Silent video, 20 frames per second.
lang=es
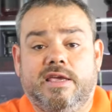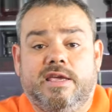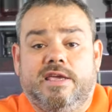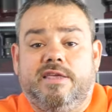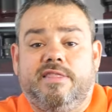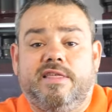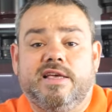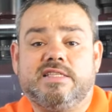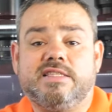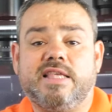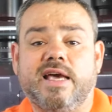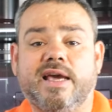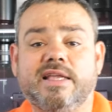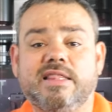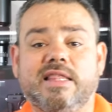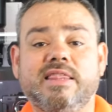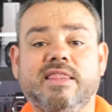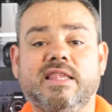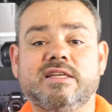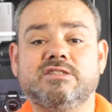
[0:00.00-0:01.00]
y de estas que
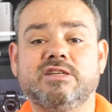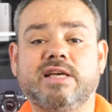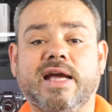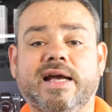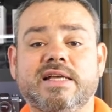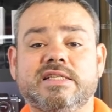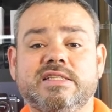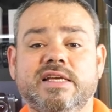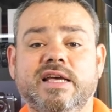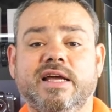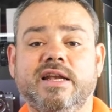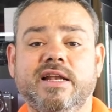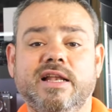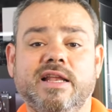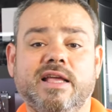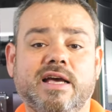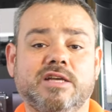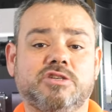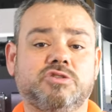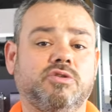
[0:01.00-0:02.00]
tantas escasean en
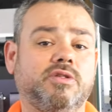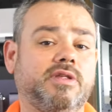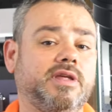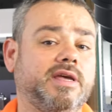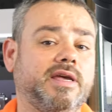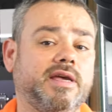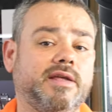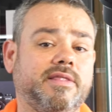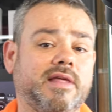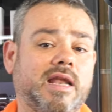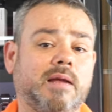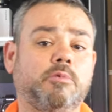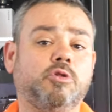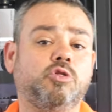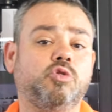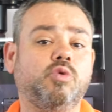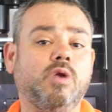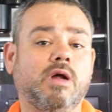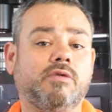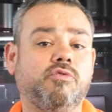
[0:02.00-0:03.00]
el caso de, la
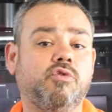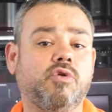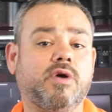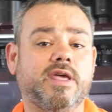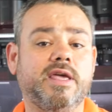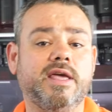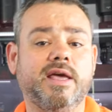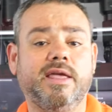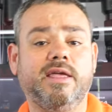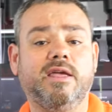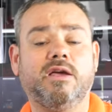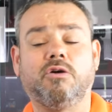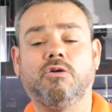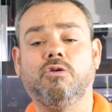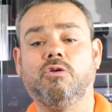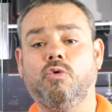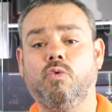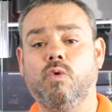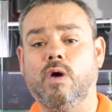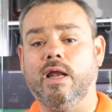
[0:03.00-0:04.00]
montura Fuji X,
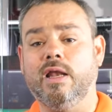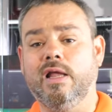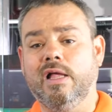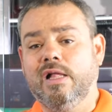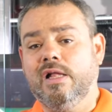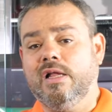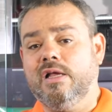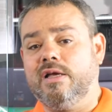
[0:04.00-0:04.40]
con lo cual